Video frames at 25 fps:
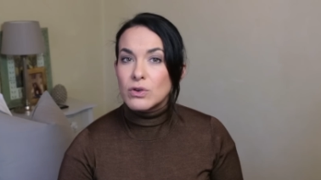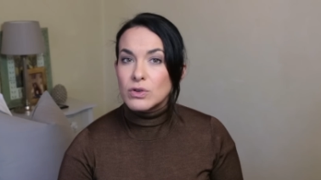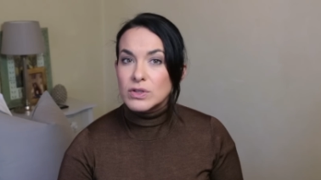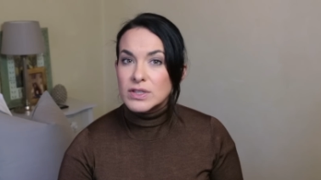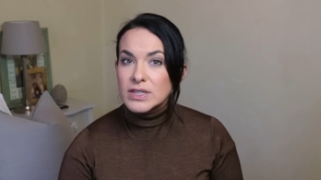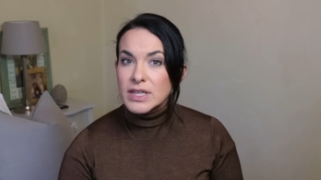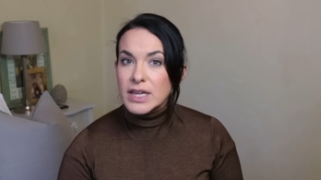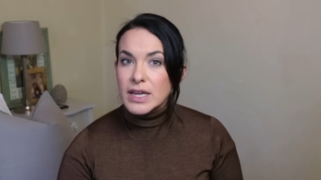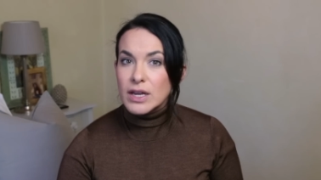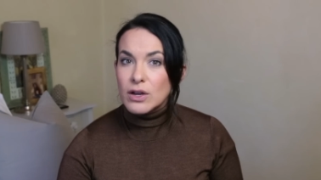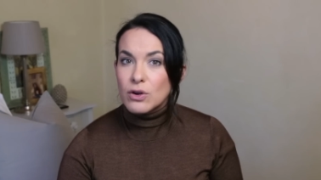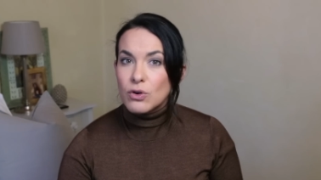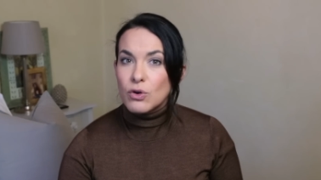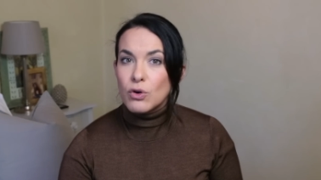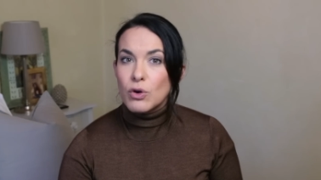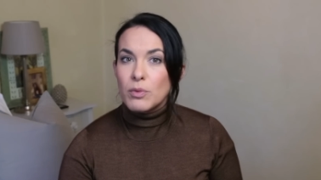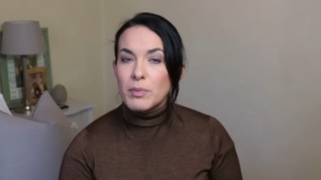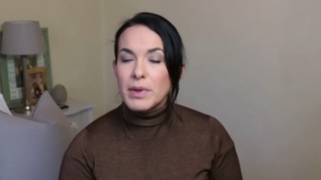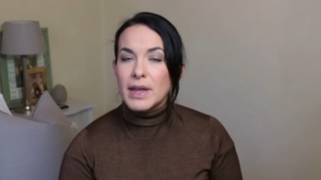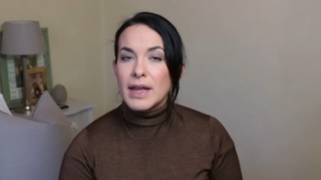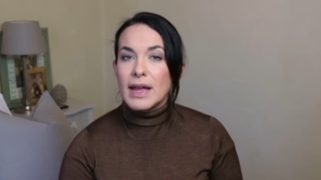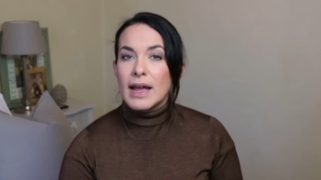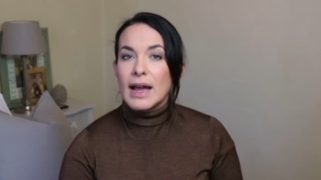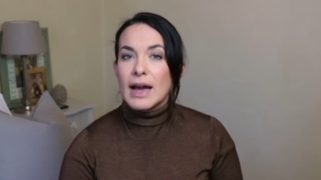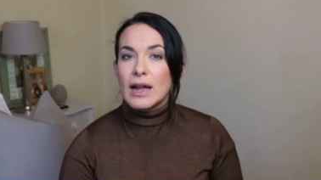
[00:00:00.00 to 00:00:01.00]
così
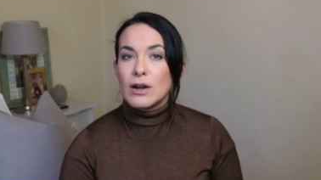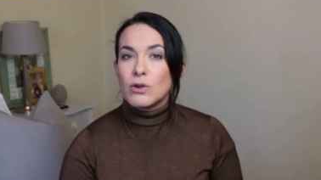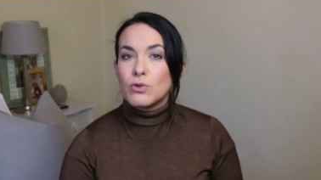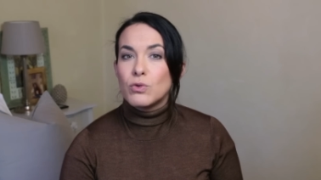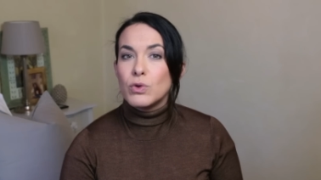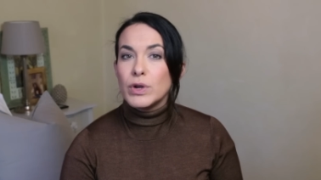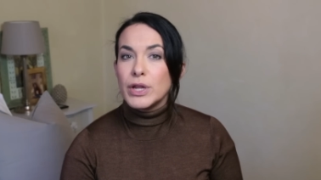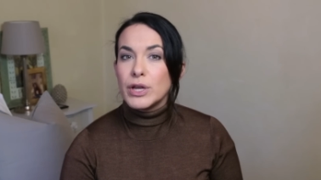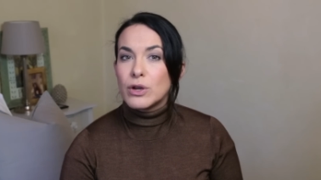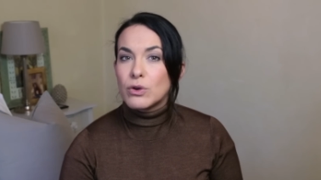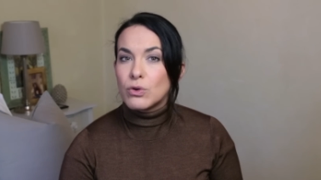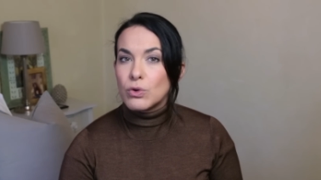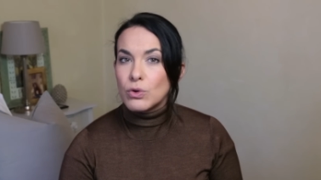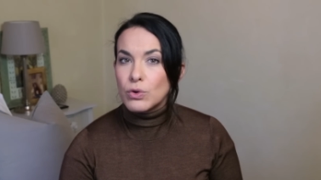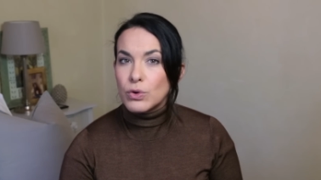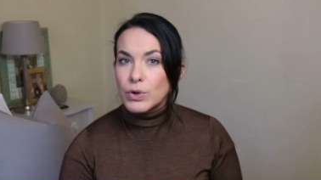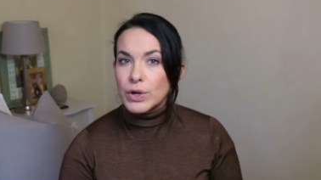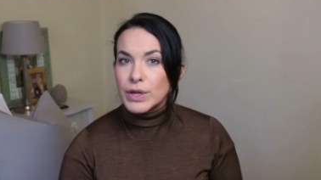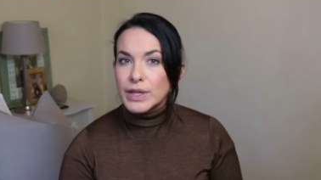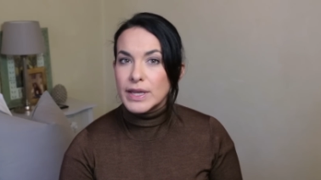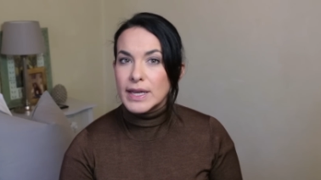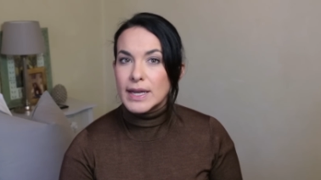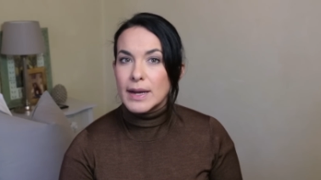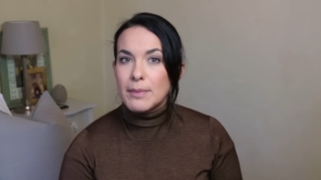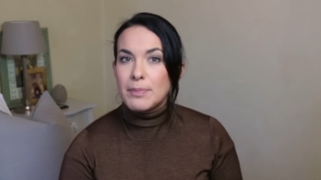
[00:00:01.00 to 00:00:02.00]
come alcuni
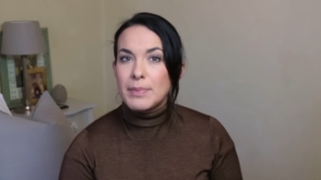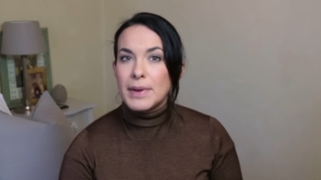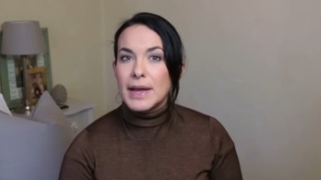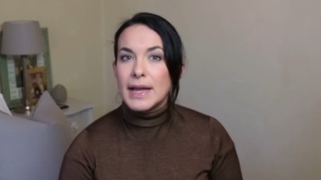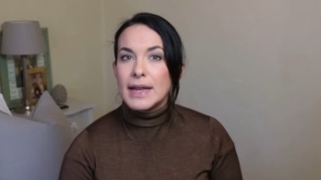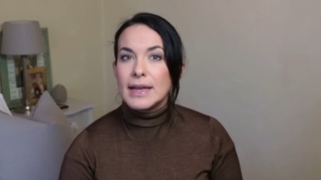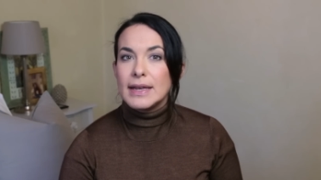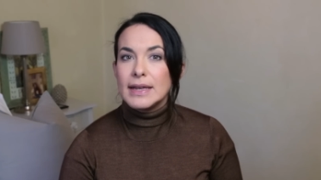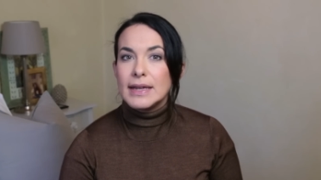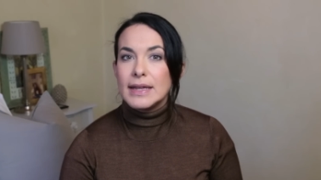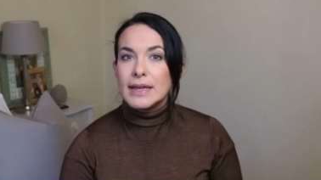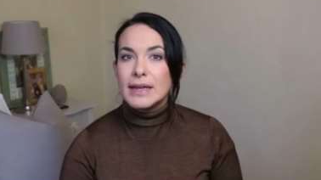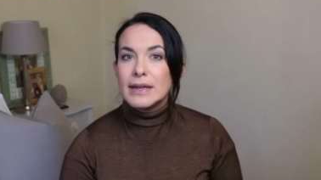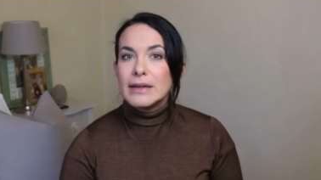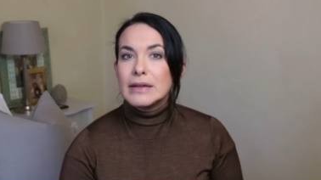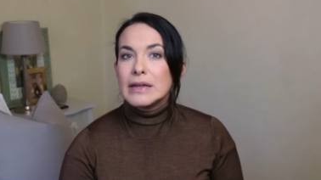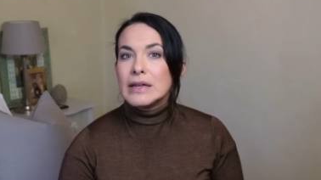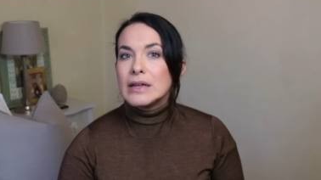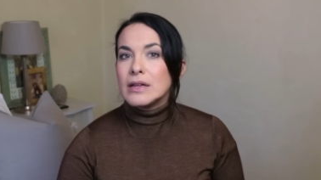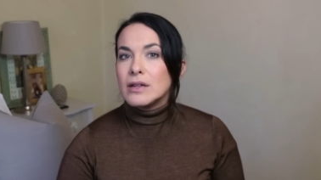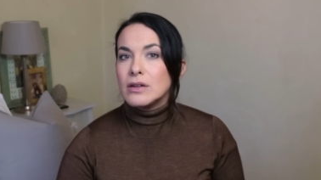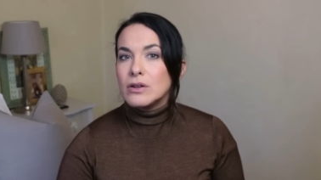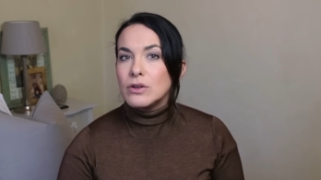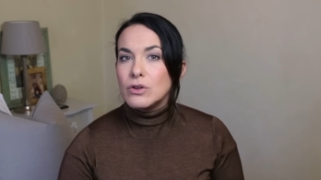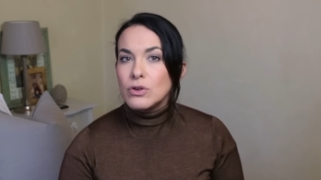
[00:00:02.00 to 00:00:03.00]
colori di
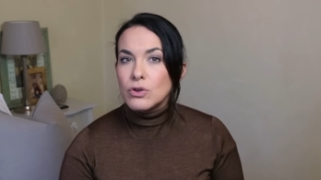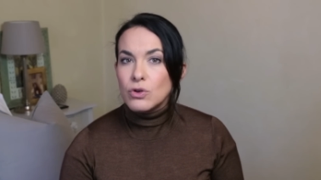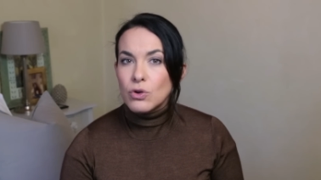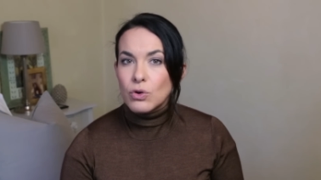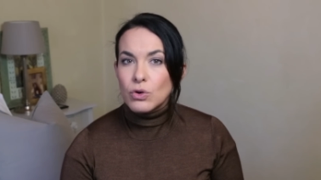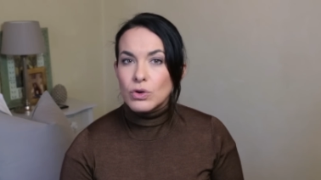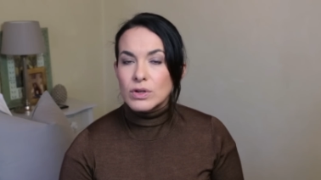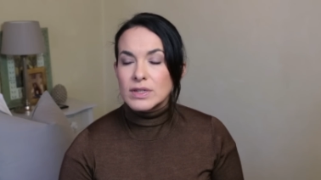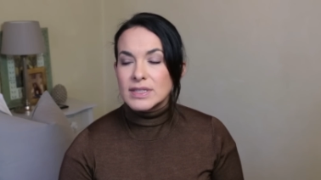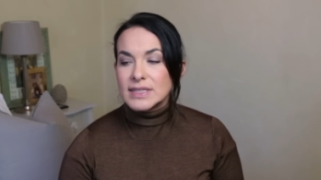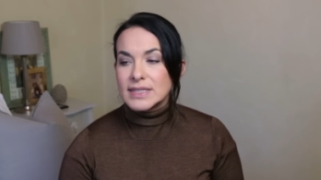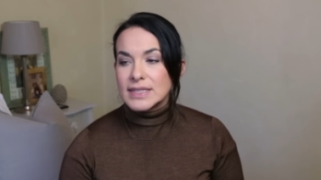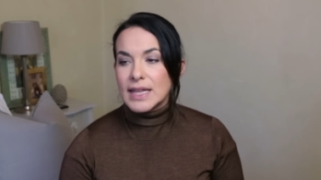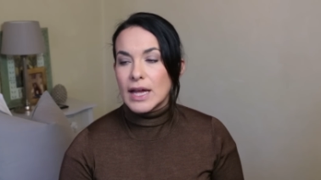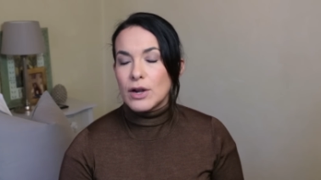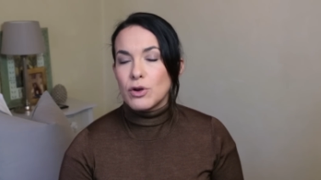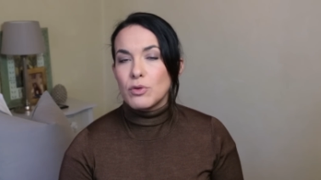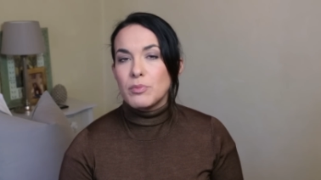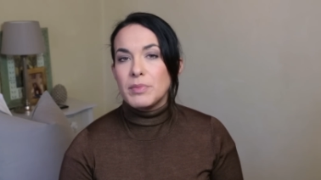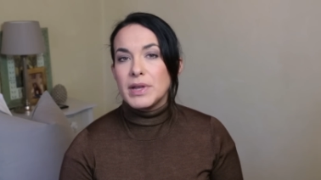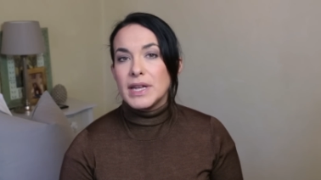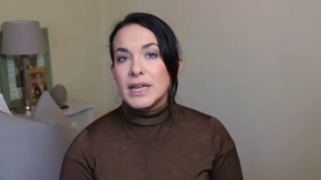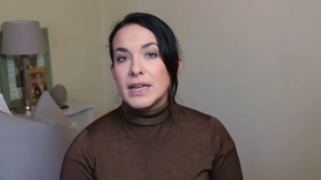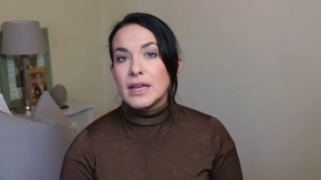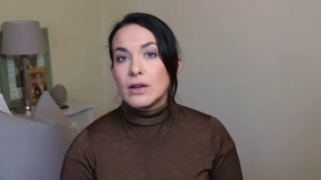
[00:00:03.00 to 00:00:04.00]
capelli non
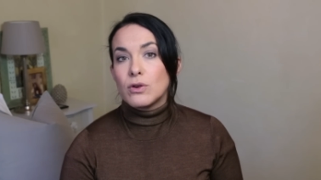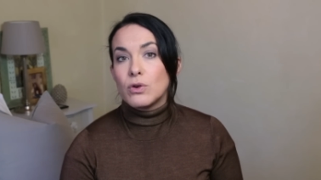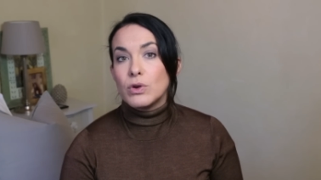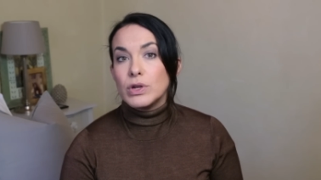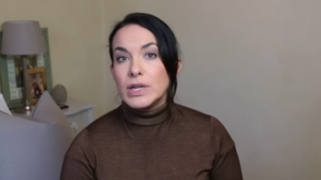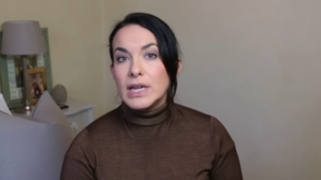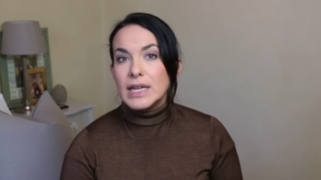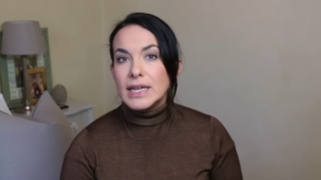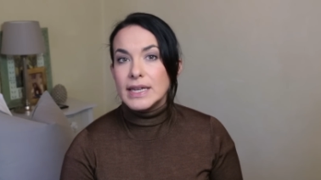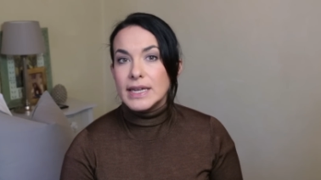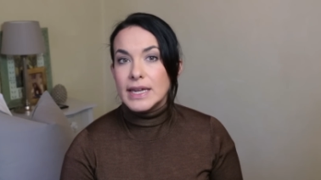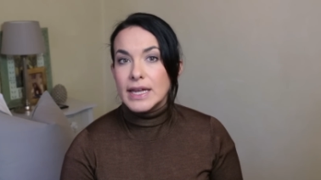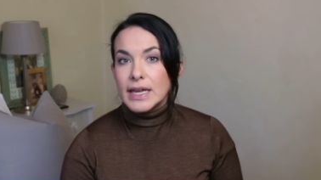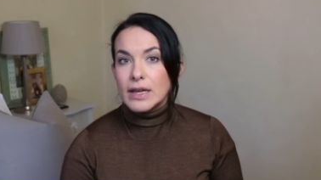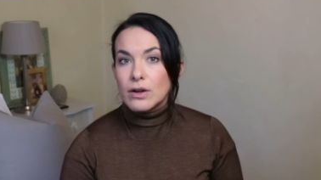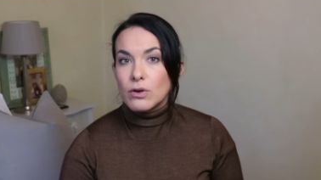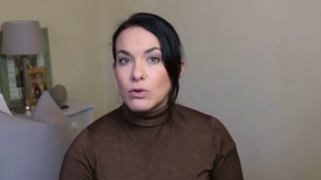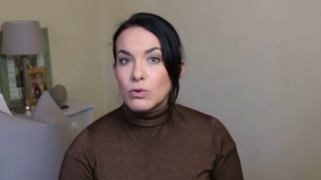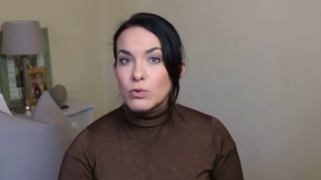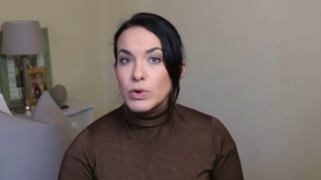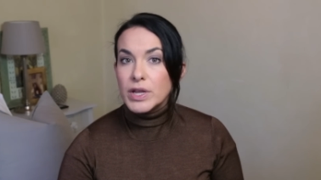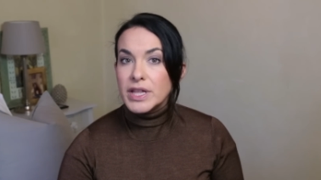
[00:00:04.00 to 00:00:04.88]
stanno bene con il nero,